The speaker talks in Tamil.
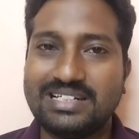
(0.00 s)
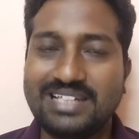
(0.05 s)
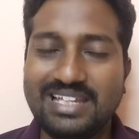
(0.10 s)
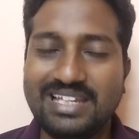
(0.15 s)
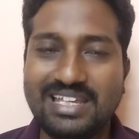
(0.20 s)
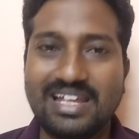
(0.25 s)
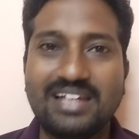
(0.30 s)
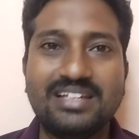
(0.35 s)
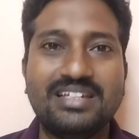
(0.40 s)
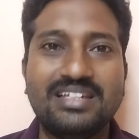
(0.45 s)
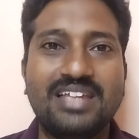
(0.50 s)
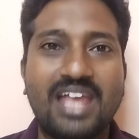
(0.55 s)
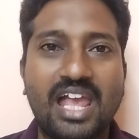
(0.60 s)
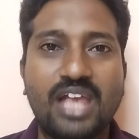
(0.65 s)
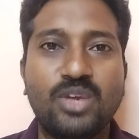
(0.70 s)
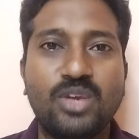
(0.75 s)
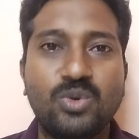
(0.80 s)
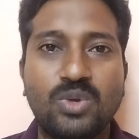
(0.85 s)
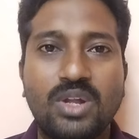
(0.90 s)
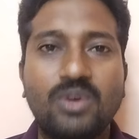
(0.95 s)

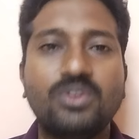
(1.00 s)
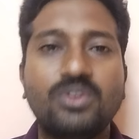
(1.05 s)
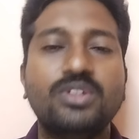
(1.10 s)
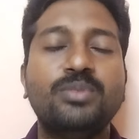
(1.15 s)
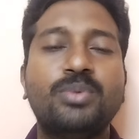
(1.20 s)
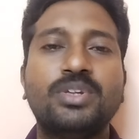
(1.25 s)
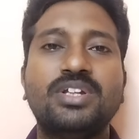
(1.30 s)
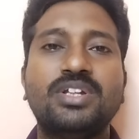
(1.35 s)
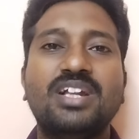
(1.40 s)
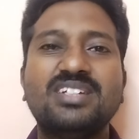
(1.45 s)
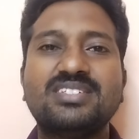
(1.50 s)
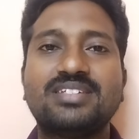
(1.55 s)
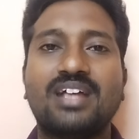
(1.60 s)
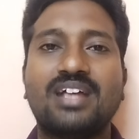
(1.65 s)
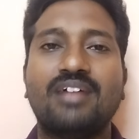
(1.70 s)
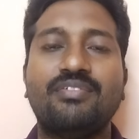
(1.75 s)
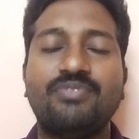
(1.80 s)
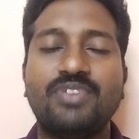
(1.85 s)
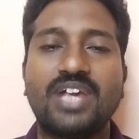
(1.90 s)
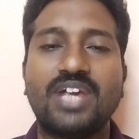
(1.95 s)
டிஎன்ஏயூவில் வந்து பார்த்திங்கன்னா
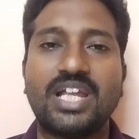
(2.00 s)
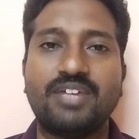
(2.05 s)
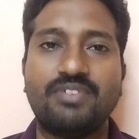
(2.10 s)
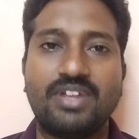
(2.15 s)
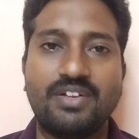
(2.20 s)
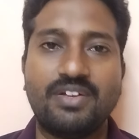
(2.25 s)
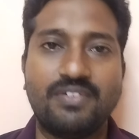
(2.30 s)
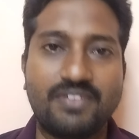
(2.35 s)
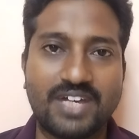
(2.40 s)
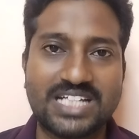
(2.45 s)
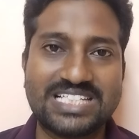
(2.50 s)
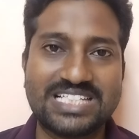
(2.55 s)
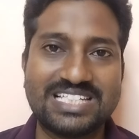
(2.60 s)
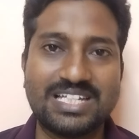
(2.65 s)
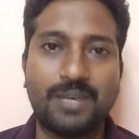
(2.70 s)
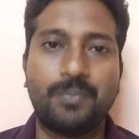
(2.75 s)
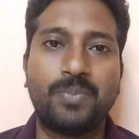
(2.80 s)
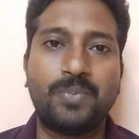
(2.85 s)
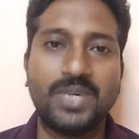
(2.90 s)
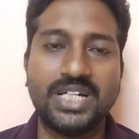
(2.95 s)
சர்டிஃபிகேட்
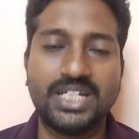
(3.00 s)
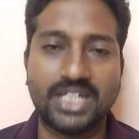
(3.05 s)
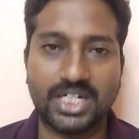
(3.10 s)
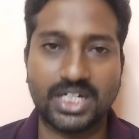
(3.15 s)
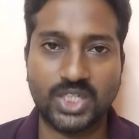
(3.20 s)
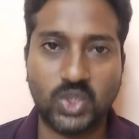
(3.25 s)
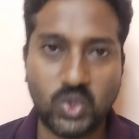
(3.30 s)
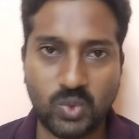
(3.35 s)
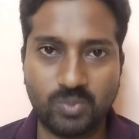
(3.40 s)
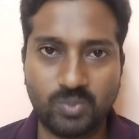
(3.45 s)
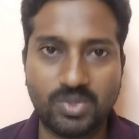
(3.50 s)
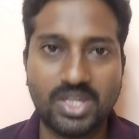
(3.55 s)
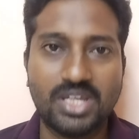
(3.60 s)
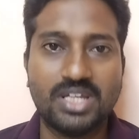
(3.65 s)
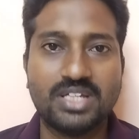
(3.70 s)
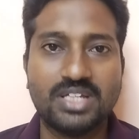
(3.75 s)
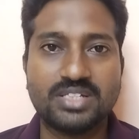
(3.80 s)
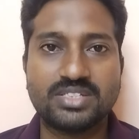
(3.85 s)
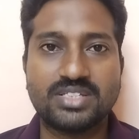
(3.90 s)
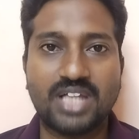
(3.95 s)
வெரிஃபிகேஷன் எப்படி நடக்கும்
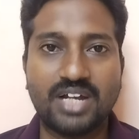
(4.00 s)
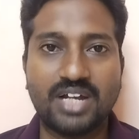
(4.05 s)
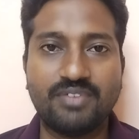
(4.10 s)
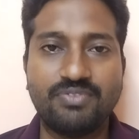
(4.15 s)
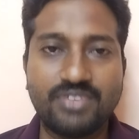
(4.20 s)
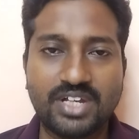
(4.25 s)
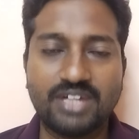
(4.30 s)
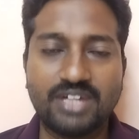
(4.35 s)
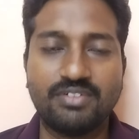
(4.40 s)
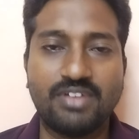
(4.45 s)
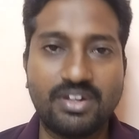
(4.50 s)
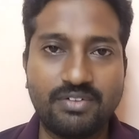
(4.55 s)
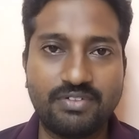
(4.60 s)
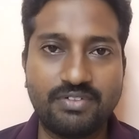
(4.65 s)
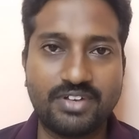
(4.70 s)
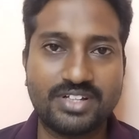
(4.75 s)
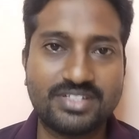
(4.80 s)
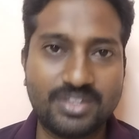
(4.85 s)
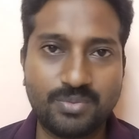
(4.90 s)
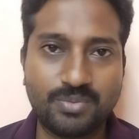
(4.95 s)
சர்டிஃபிகேட்
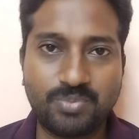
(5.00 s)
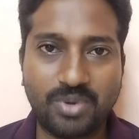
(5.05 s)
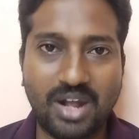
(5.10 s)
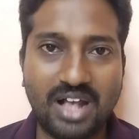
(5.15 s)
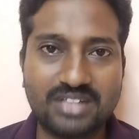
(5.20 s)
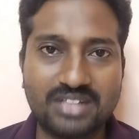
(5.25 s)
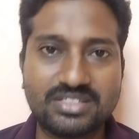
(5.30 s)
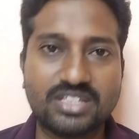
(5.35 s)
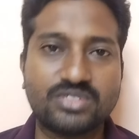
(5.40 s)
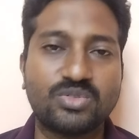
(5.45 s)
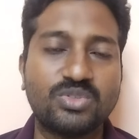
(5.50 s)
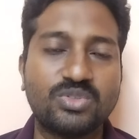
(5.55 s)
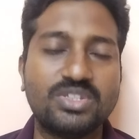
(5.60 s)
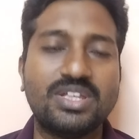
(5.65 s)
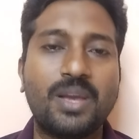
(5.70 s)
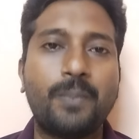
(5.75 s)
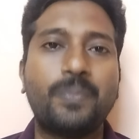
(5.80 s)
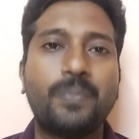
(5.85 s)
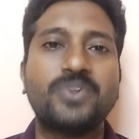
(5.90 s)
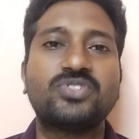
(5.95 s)
வெரிஃபிகேஷன் ப்ராசஸ்
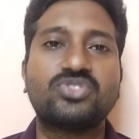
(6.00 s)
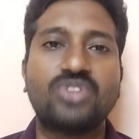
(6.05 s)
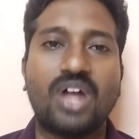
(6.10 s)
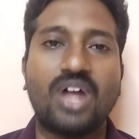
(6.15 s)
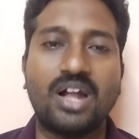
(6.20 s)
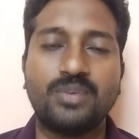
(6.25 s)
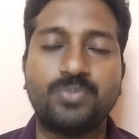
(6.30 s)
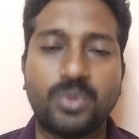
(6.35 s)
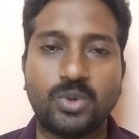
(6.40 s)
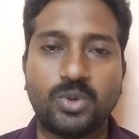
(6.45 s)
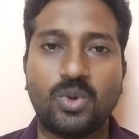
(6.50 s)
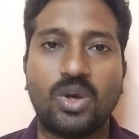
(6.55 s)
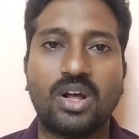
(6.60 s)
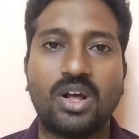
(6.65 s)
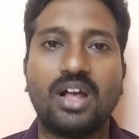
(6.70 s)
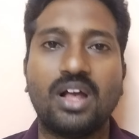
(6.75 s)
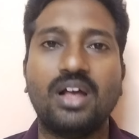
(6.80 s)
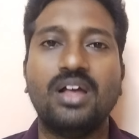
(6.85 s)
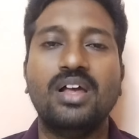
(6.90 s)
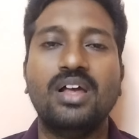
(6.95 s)
வந்து எப்போ ஸ்டார்ட்
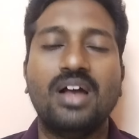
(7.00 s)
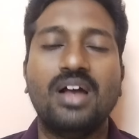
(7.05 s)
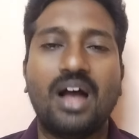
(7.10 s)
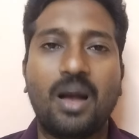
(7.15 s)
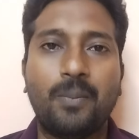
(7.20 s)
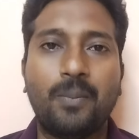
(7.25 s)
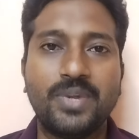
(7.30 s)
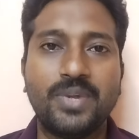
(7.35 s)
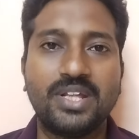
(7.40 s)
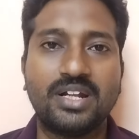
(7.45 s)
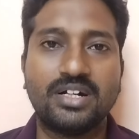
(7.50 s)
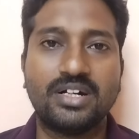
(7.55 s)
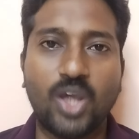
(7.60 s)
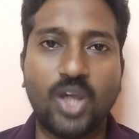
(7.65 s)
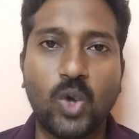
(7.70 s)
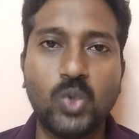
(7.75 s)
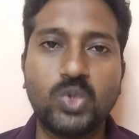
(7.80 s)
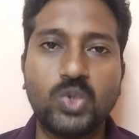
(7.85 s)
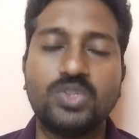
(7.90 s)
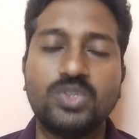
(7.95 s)
பண்ணுவாங்க அப்படிங்கிற
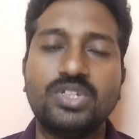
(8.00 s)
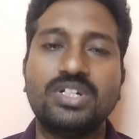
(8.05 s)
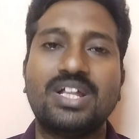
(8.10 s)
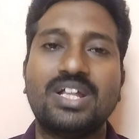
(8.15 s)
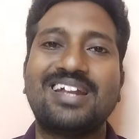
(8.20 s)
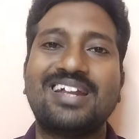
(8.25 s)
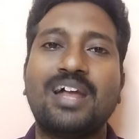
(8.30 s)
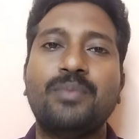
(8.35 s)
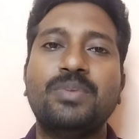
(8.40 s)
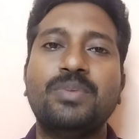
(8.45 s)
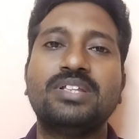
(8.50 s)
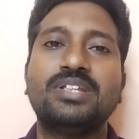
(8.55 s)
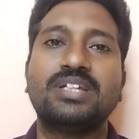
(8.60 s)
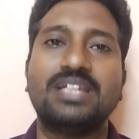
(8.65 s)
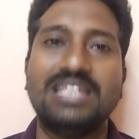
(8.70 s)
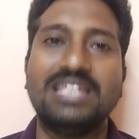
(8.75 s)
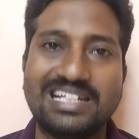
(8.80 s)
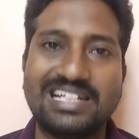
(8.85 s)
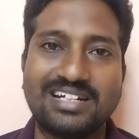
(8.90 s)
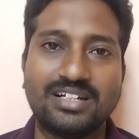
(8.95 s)
டவுட் வந்து நிறையா
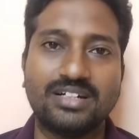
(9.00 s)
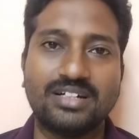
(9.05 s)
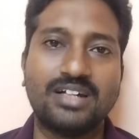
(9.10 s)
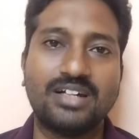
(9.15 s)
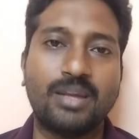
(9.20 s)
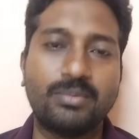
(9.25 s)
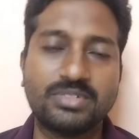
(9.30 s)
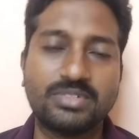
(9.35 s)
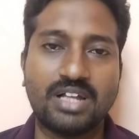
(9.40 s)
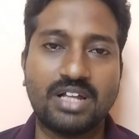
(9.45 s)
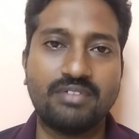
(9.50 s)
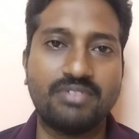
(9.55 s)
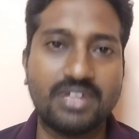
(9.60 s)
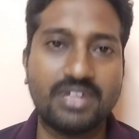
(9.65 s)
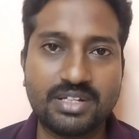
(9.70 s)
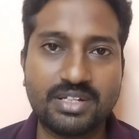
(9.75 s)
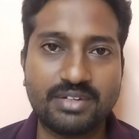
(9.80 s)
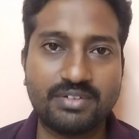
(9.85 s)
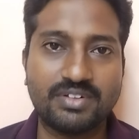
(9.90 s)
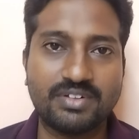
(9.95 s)
பேர்த்துக்கு இருக்குது நம்ம
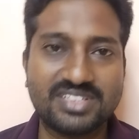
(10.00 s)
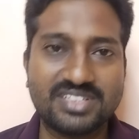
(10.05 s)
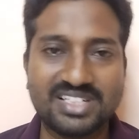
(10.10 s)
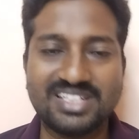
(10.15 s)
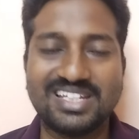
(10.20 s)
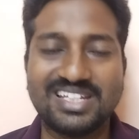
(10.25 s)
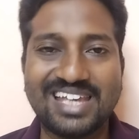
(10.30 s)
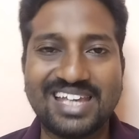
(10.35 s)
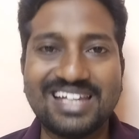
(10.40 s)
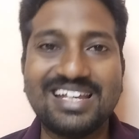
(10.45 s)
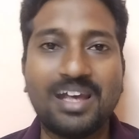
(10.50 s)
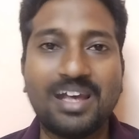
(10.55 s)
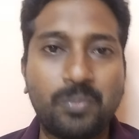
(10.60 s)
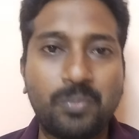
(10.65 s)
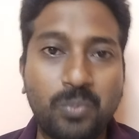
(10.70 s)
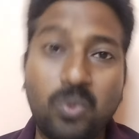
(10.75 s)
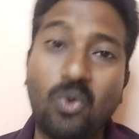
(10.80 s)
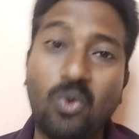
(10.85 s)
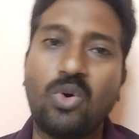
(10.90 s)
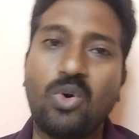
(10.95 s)
சர்டிஃபிகேட் வெரிஃபிகேஷன் எங்கே
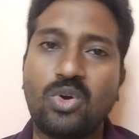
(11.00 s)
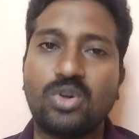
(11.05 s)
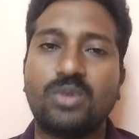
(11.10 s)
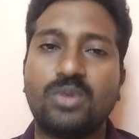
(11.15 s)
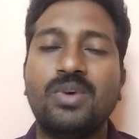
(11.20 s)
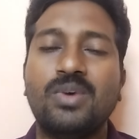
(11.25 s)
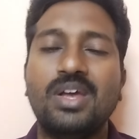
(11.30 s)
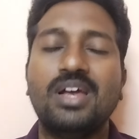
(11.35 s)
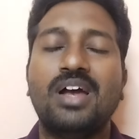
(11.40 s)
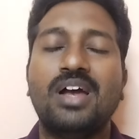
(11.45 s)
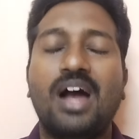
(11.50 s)
போகணும்